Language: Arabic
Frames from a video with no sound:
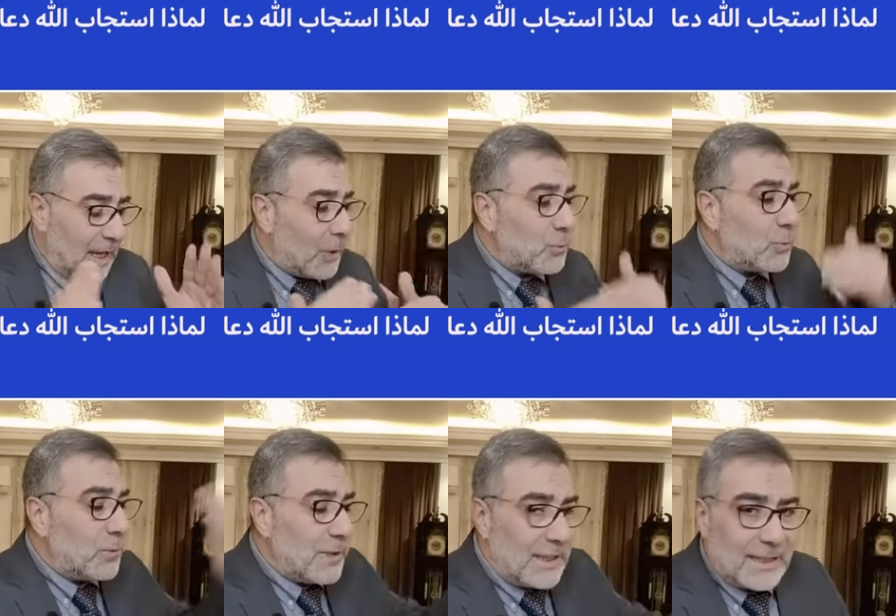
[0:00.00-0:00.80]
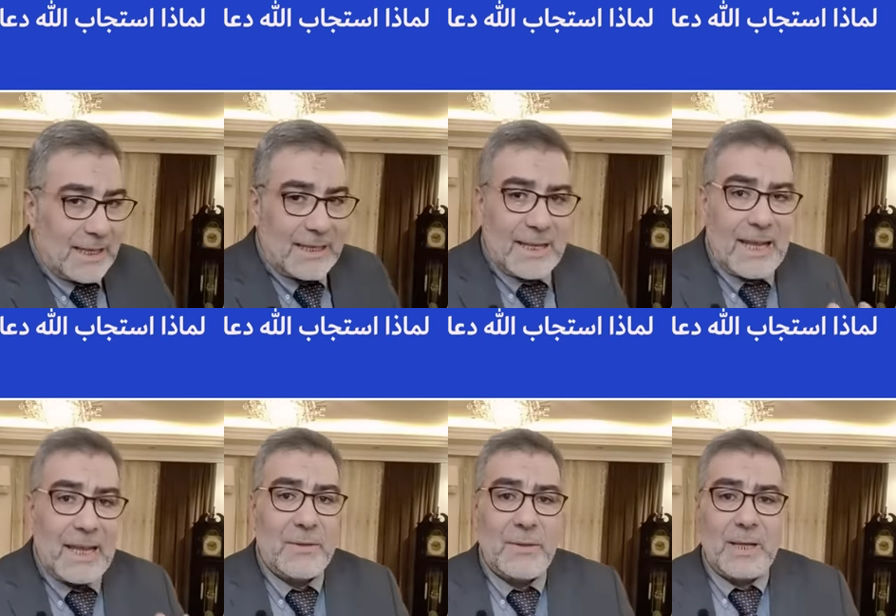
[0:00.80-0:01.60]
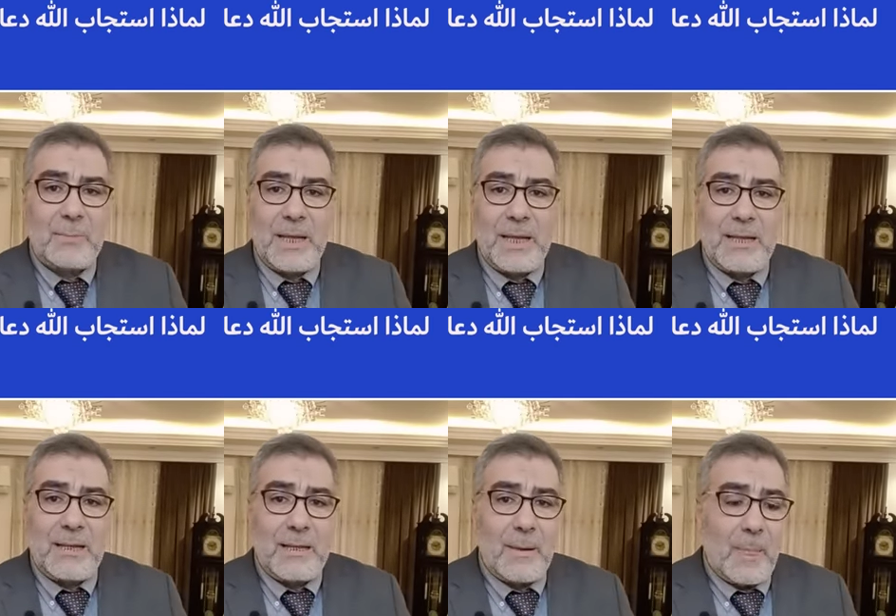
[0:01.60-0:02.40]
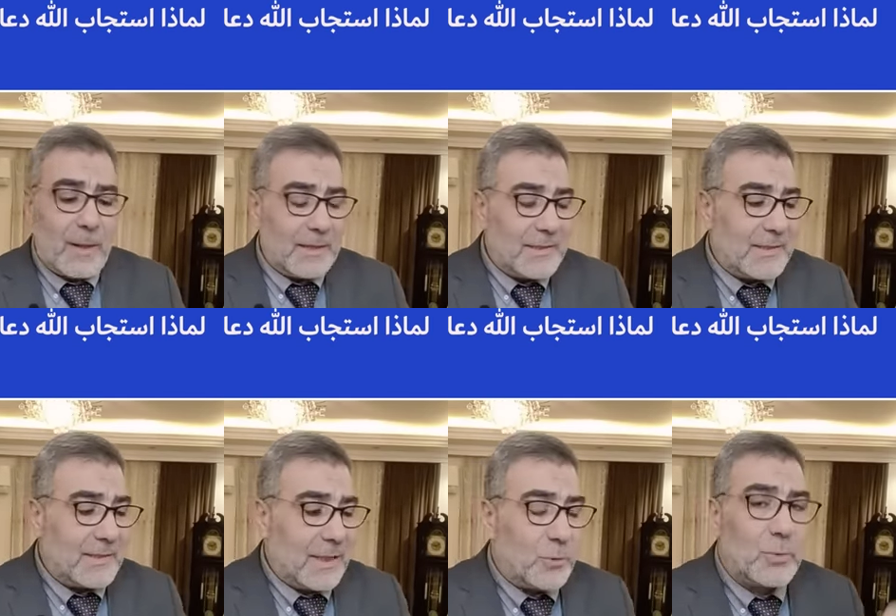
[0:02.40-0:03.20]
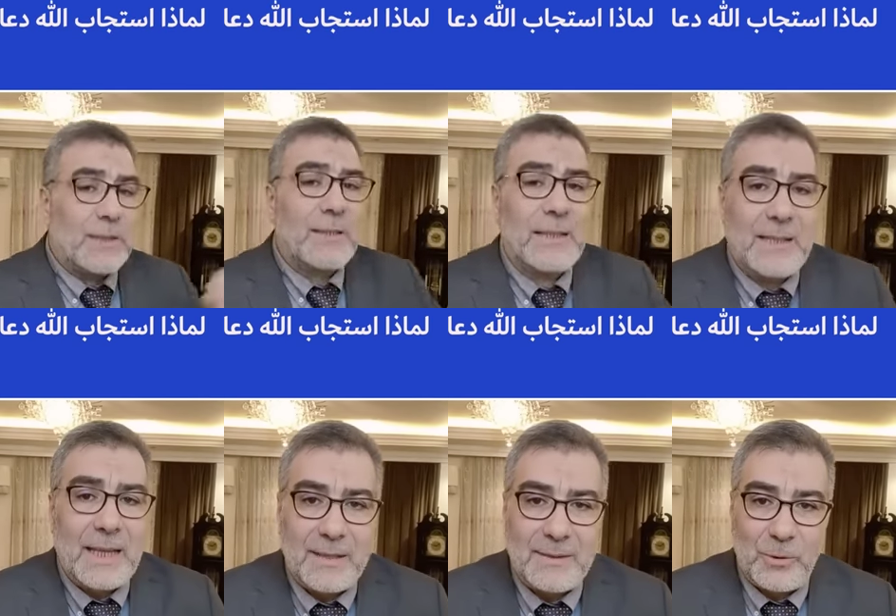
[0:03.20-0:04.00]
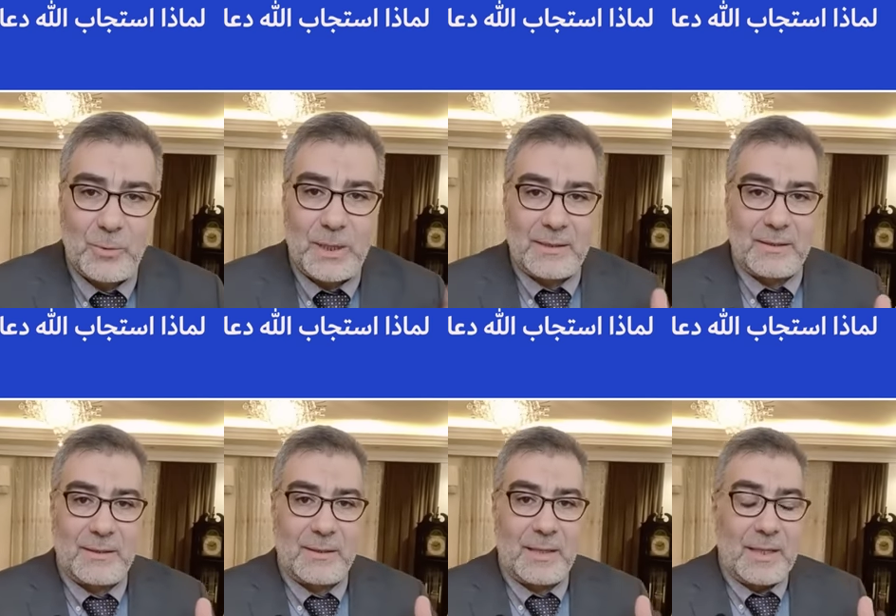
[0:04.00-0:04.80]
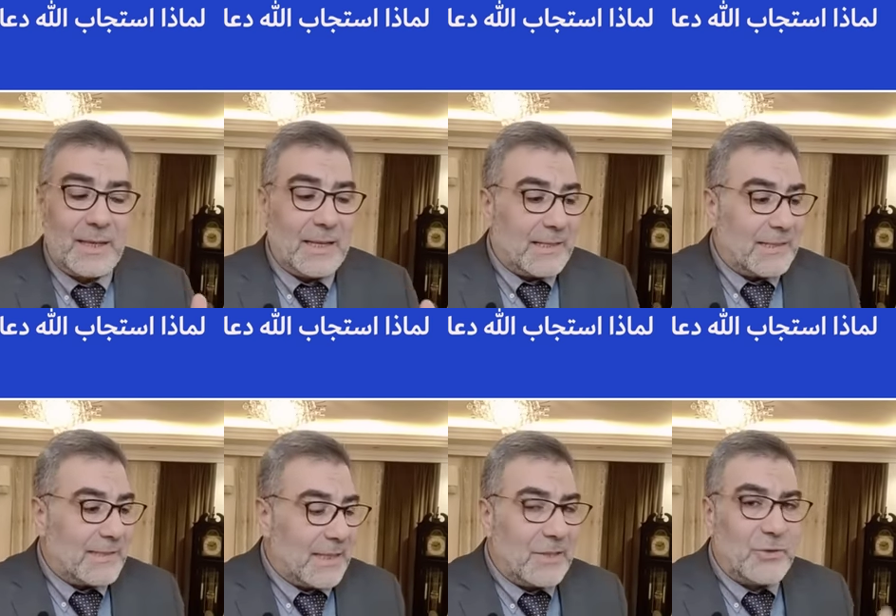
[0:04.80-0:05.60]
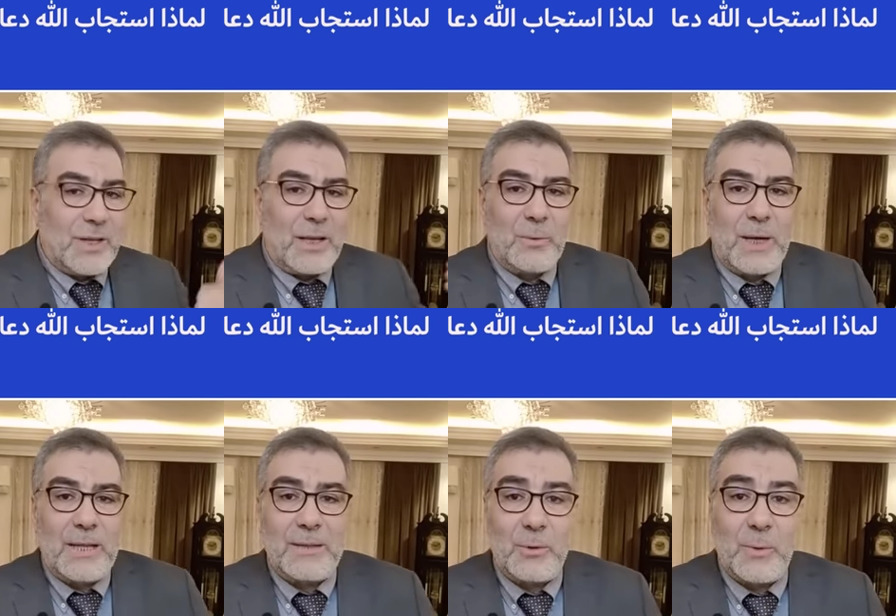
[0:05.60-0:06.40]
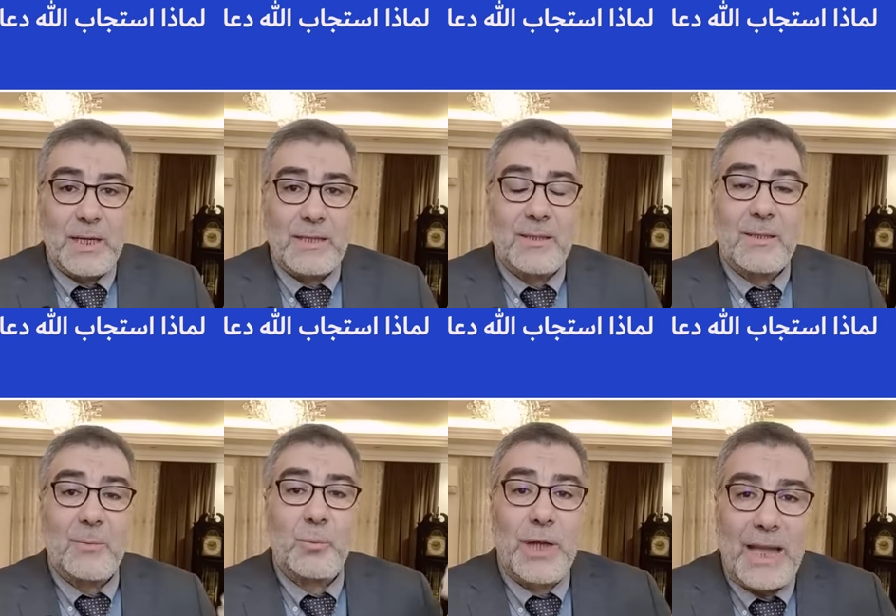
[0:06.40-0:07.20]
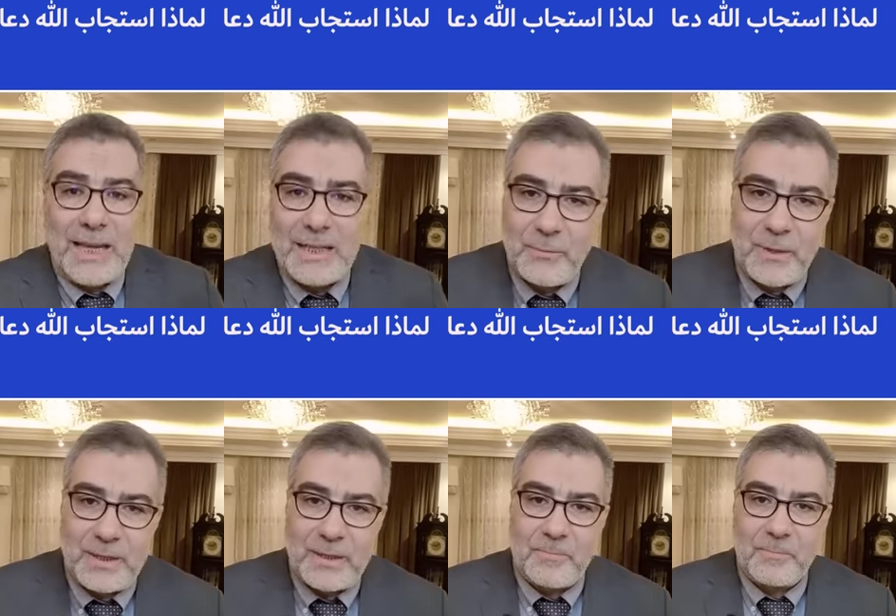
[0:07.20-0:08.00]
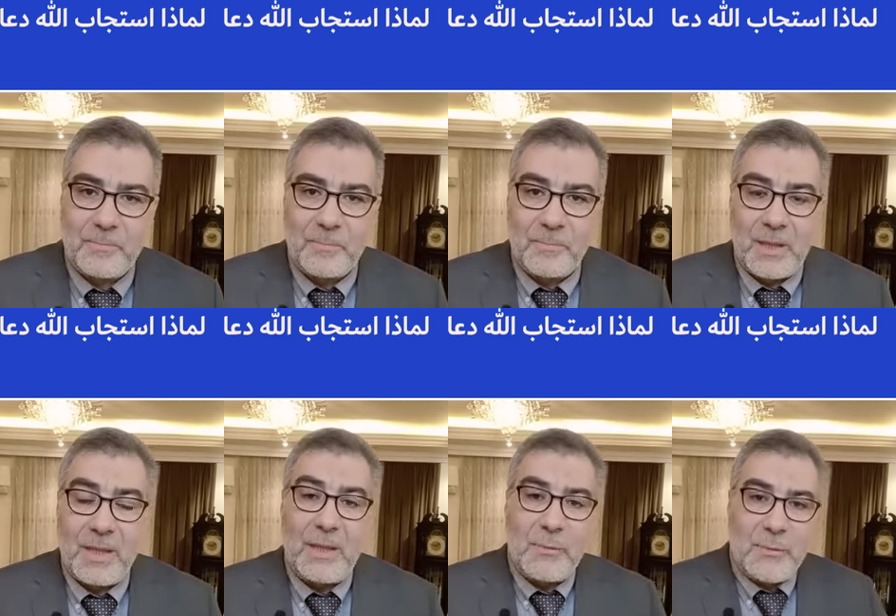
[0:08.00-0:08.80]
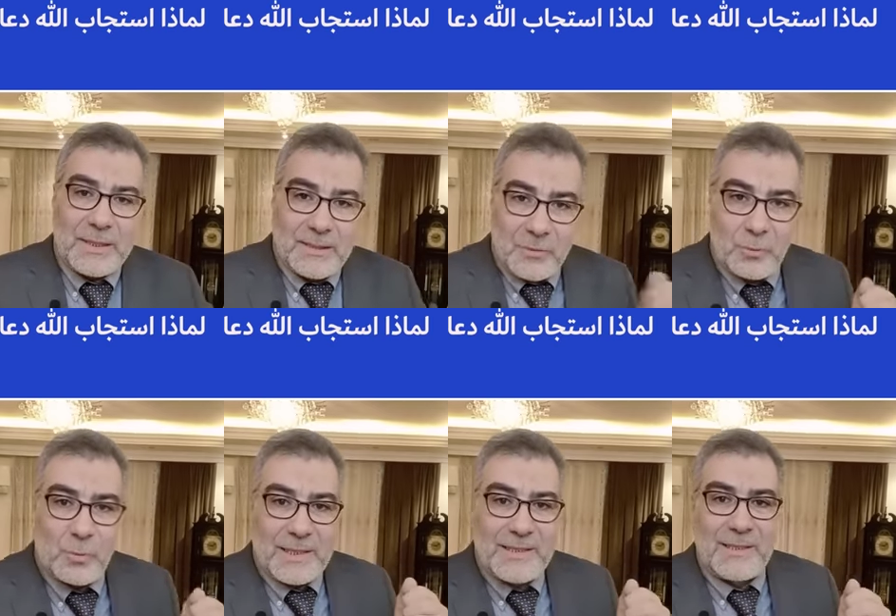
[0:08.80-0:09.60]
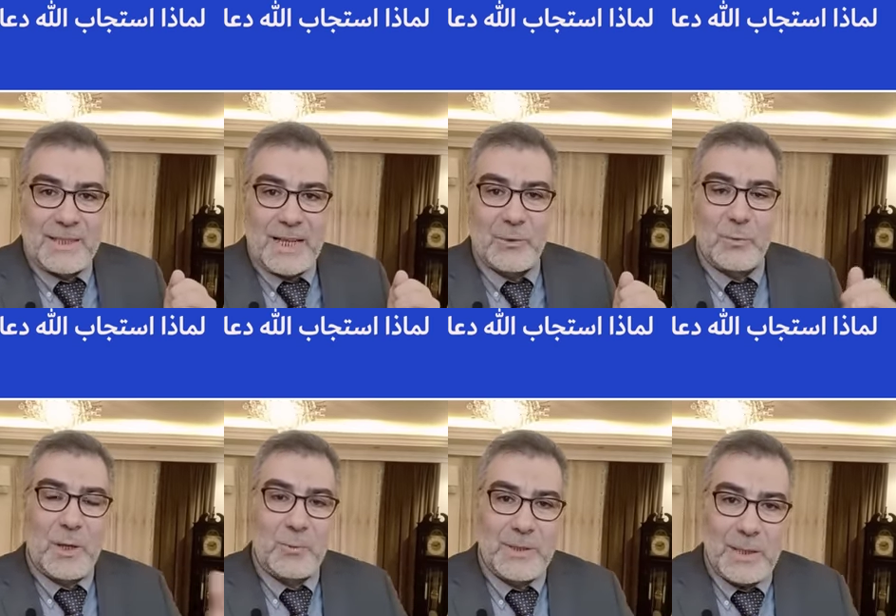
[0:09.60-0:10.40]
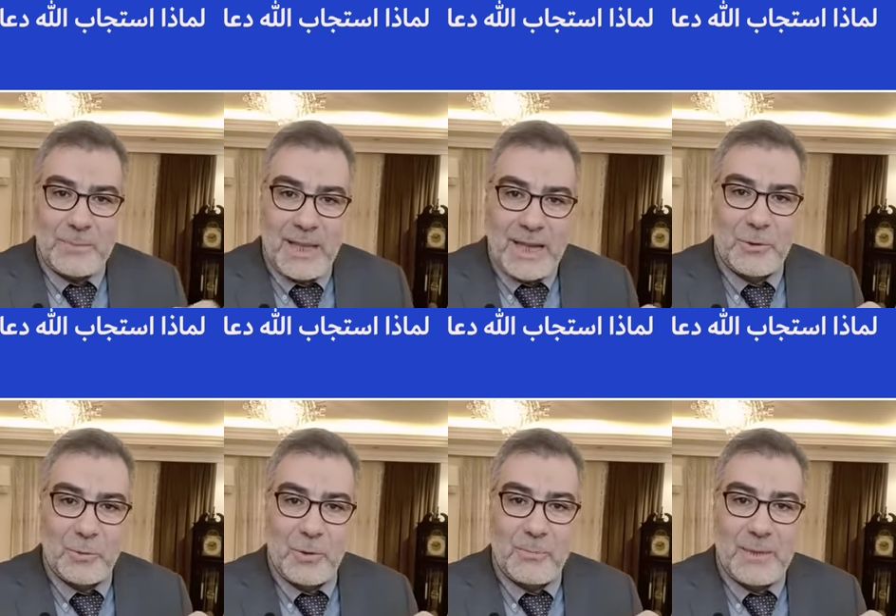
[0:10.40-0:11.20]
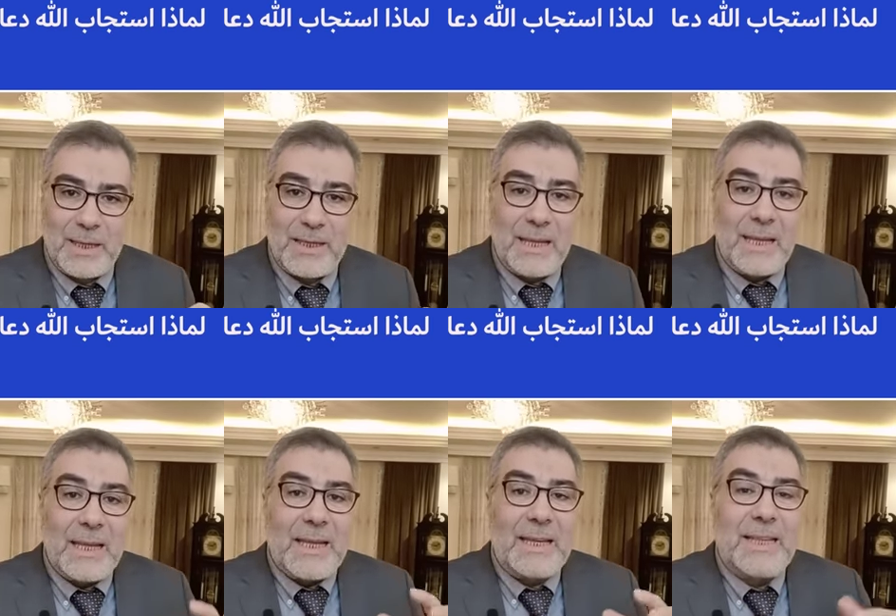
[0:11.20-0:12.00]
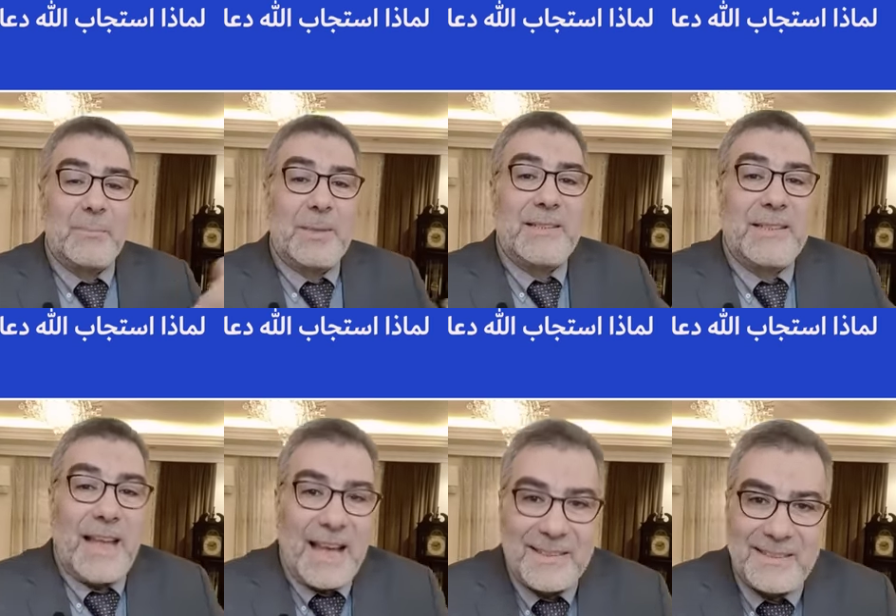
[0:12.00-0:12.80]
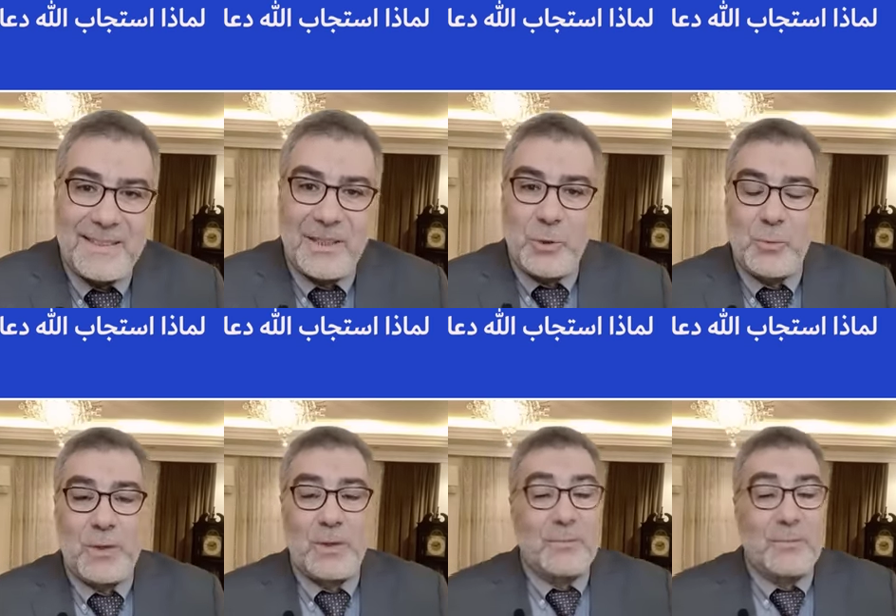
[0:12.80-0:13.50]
أو تدرك أن هذا المال سيطغي هذا الولد سيجعل هذا الولد منحرفا فتقصر عنه أو تمنع عنه المال لمصلحته هو